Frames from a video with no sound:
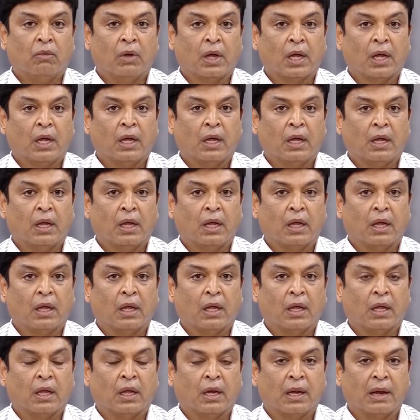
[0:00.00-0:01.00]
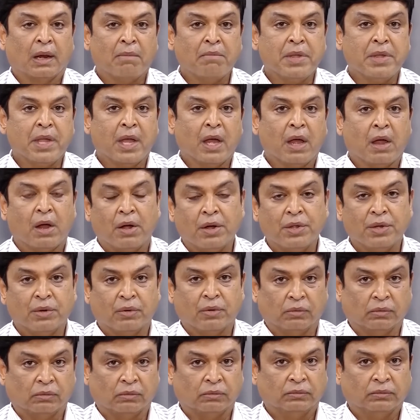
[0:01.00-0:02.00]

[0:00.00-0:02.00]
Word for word: ఒక రమ్య ఆడియో